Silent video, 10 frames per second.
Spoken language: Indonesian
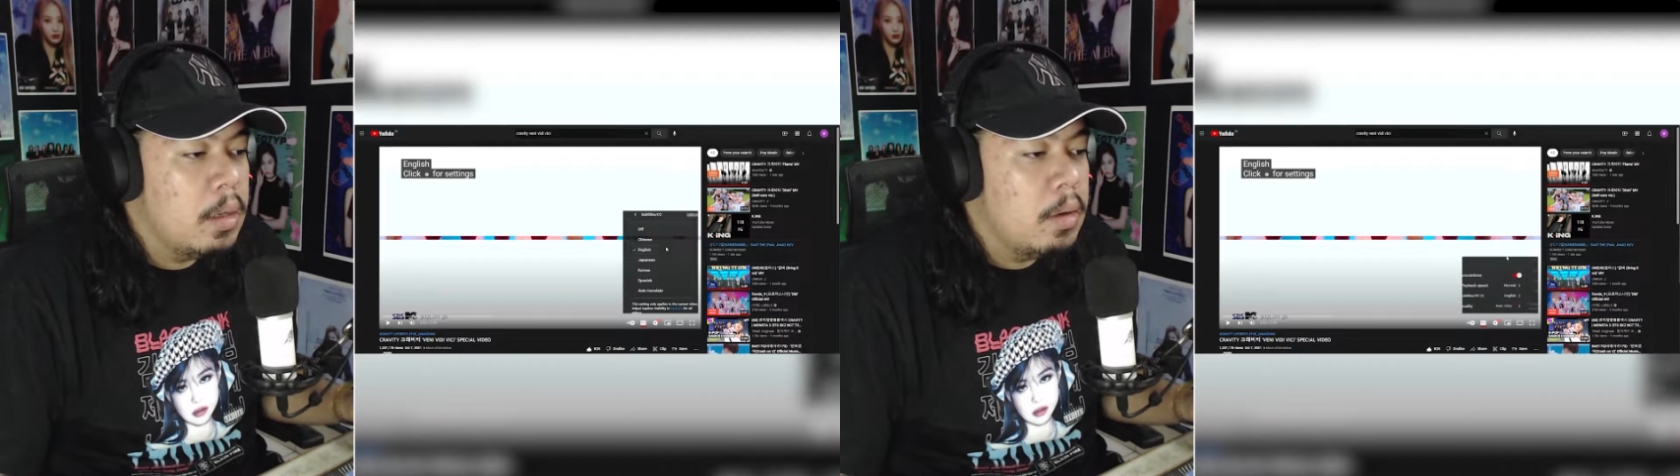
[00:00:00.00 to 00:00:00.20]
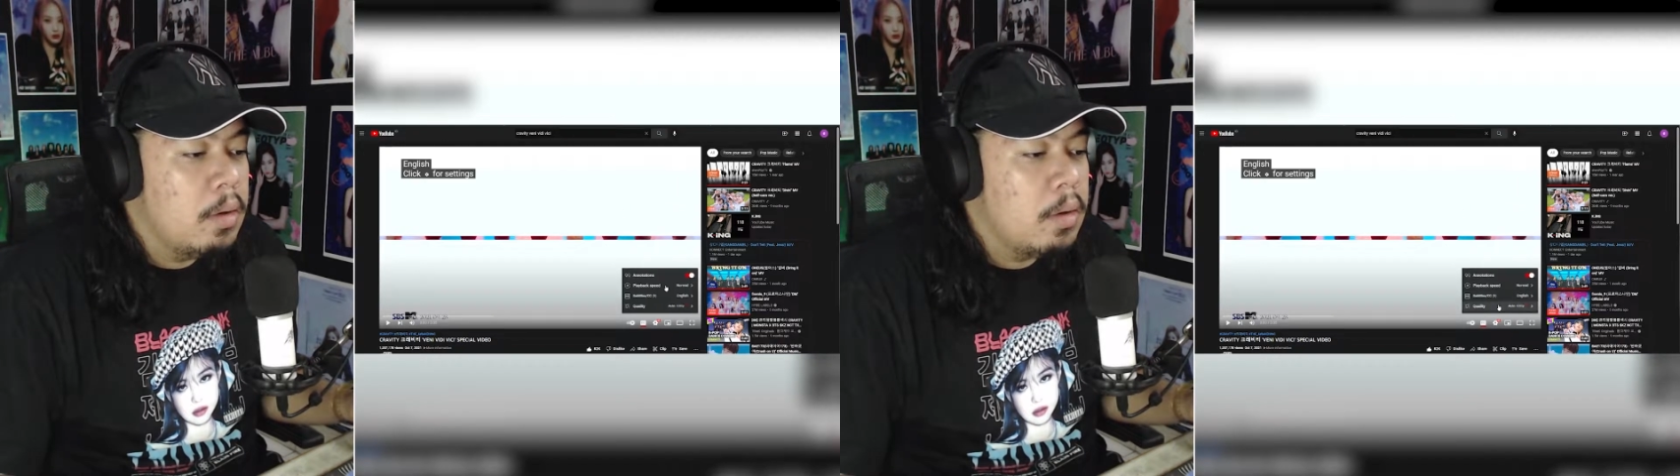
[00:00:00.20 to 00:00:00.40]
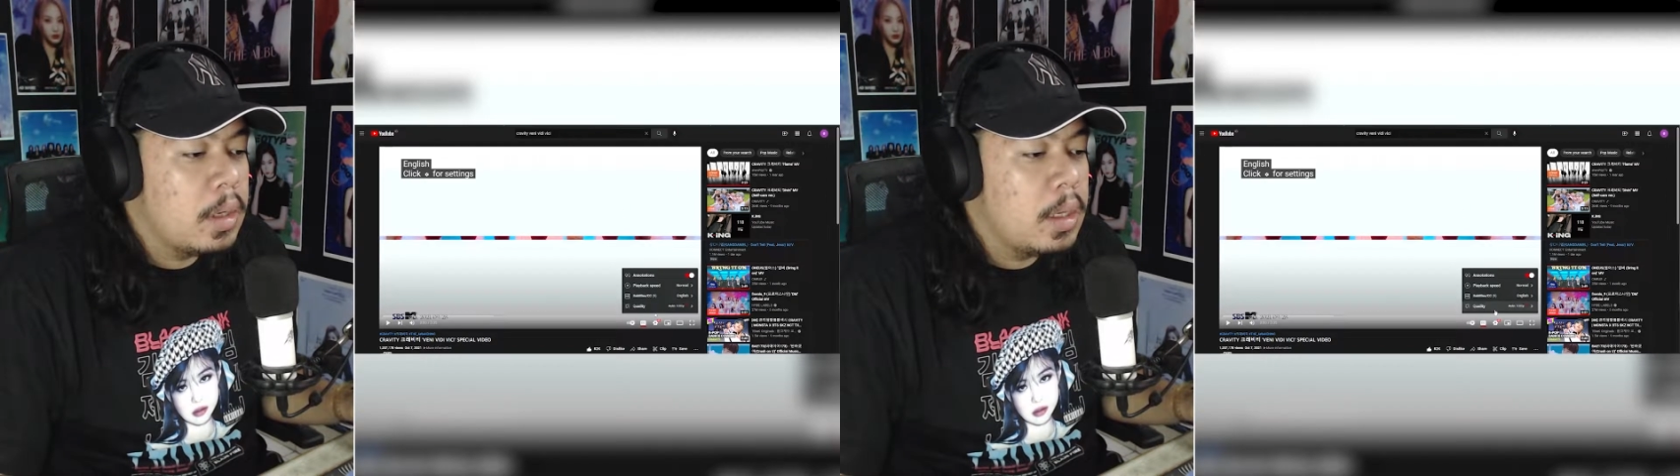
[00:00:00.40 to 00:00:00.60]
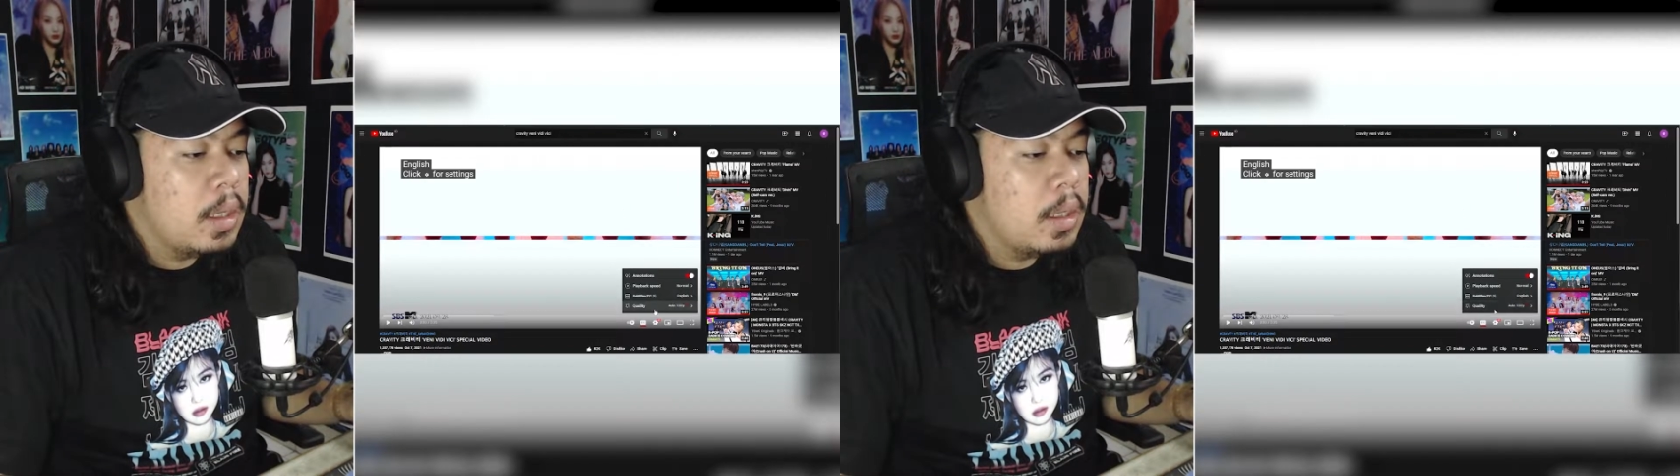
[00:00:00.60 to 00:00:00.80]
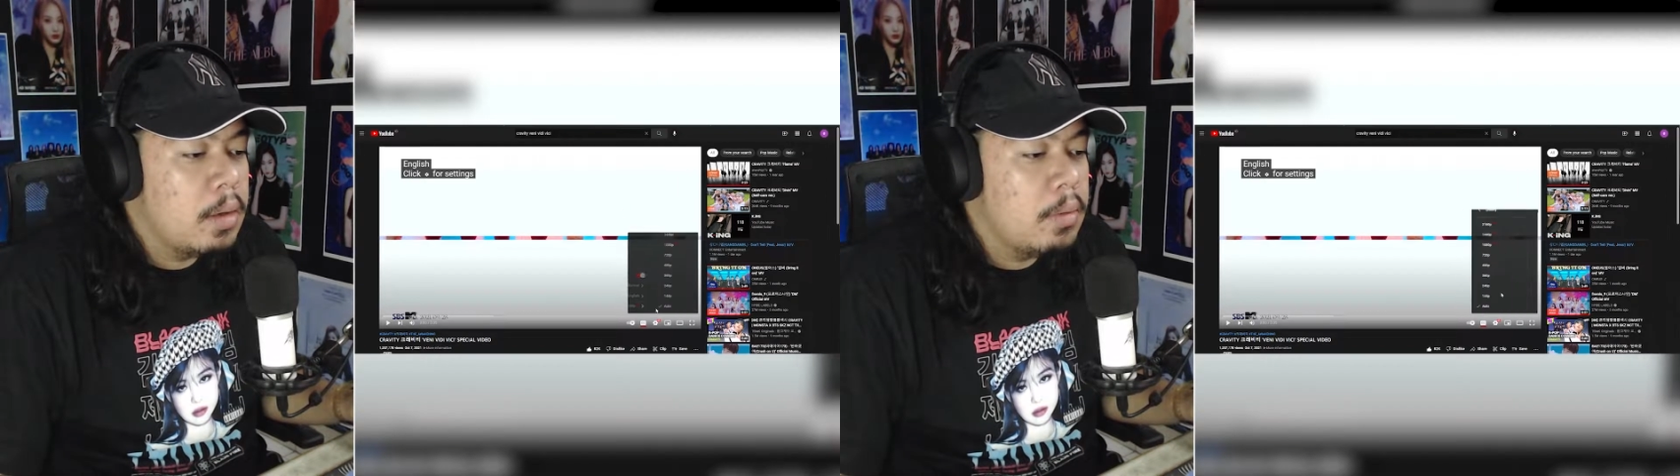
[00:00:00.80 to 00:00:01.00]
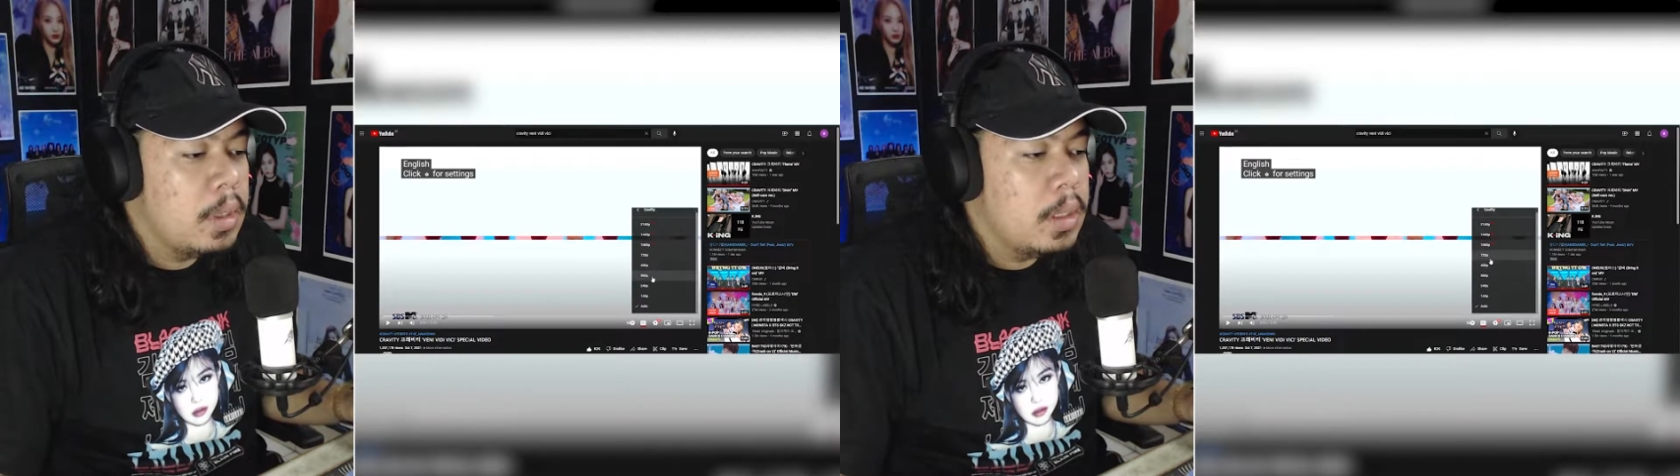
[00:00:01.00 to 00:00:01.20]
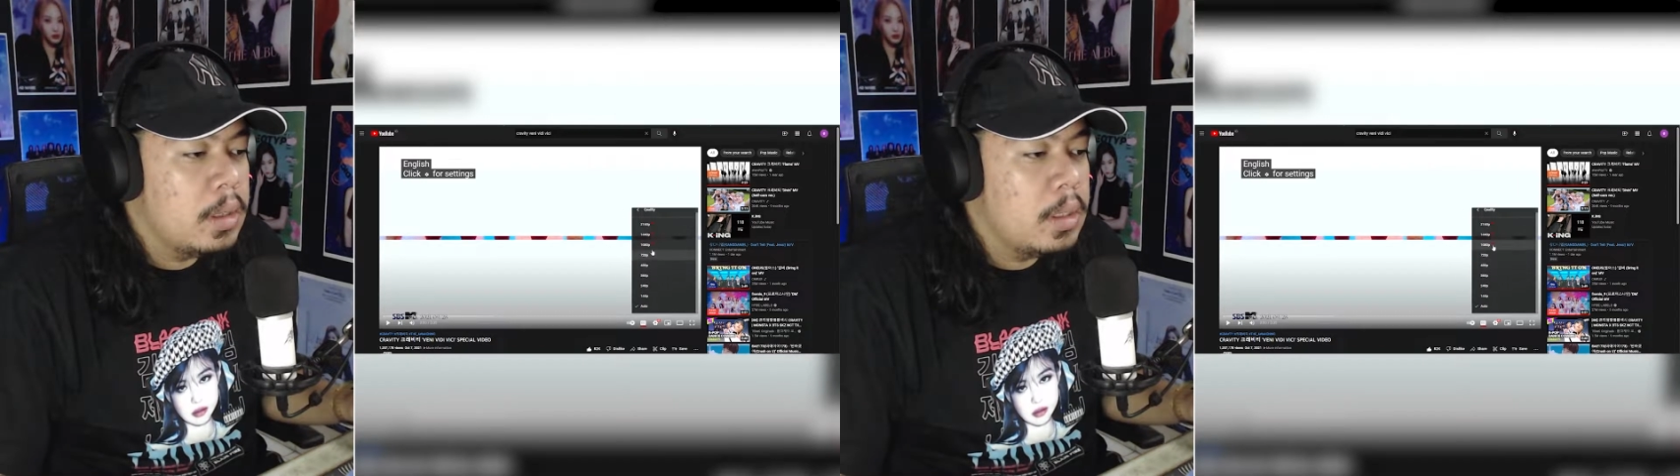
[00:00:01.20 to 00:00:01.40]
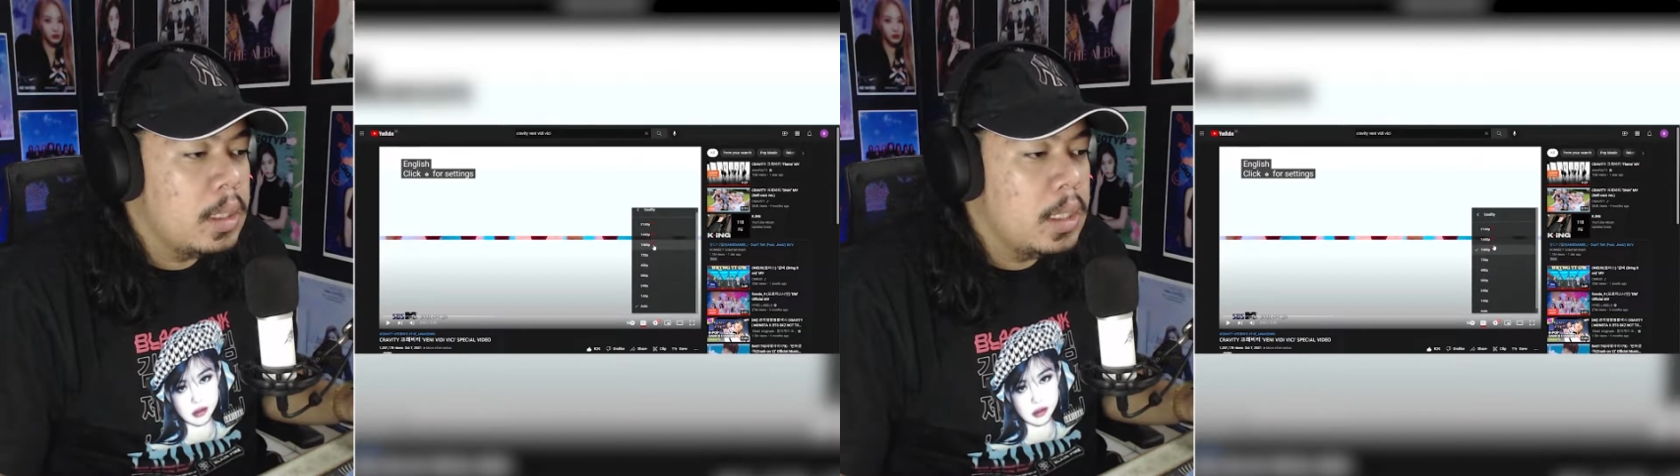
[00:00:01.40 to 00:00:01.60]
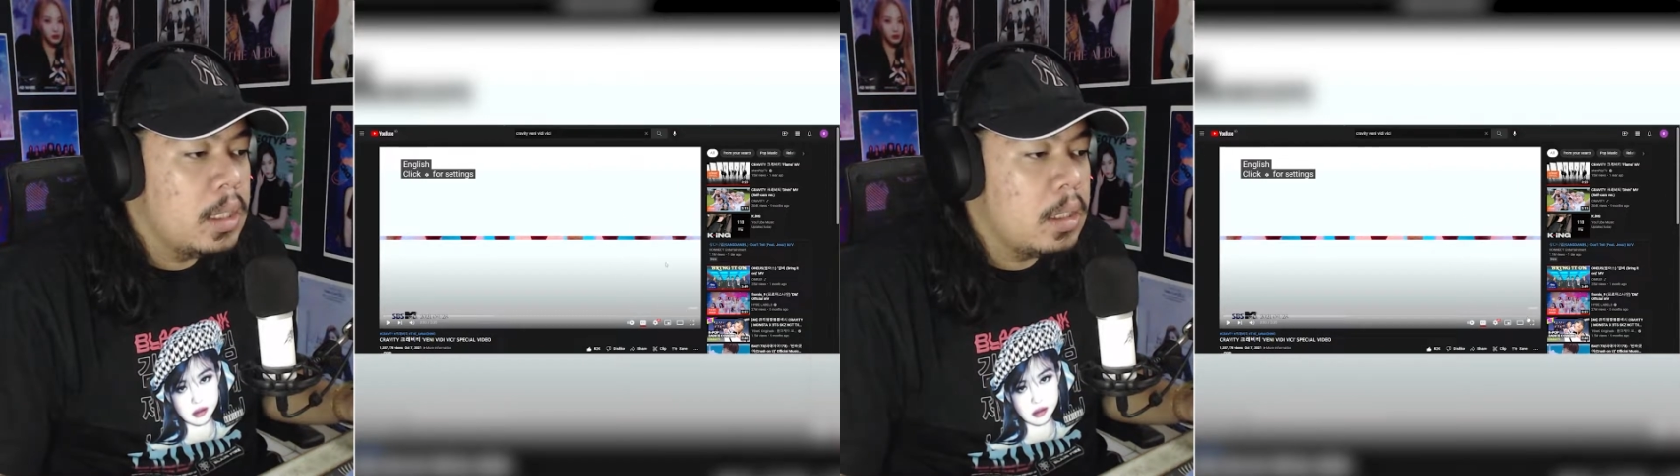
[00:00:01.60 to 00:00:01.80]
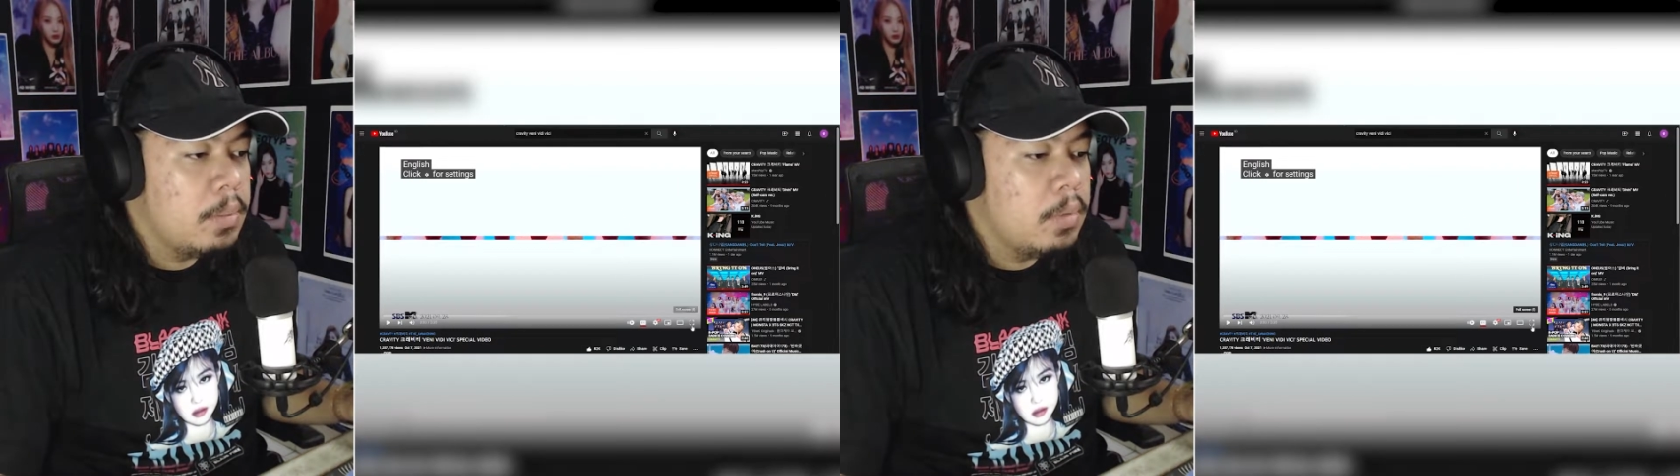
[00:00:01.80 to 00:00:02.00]
oke okay, quality
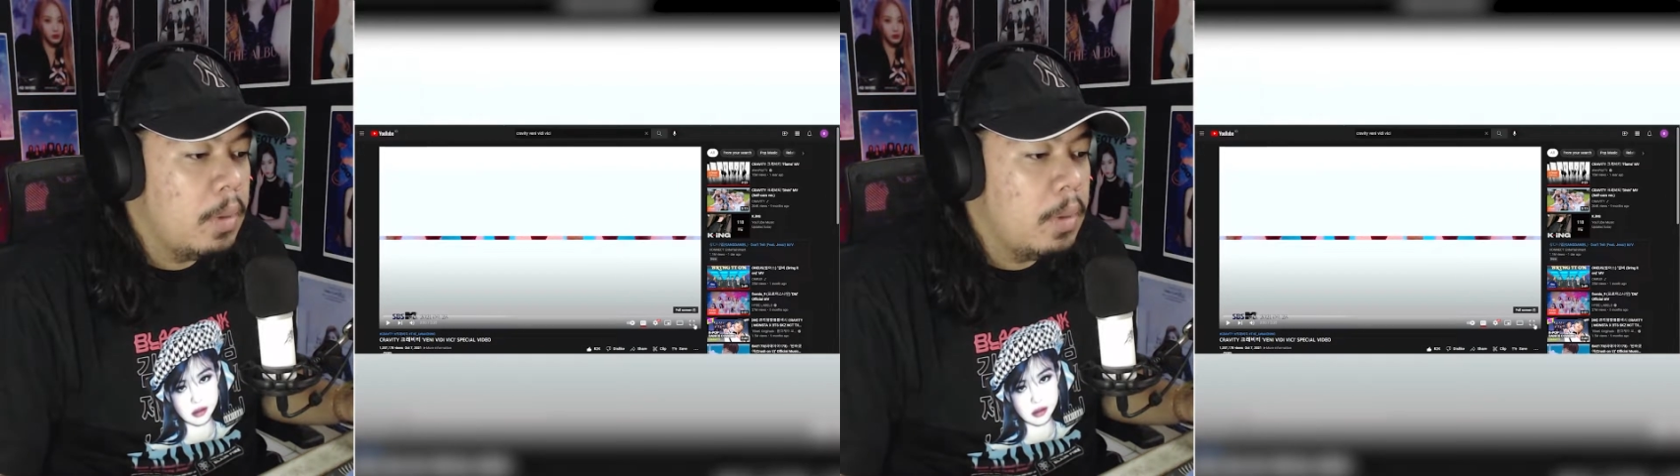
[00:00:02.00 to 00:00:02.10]
1080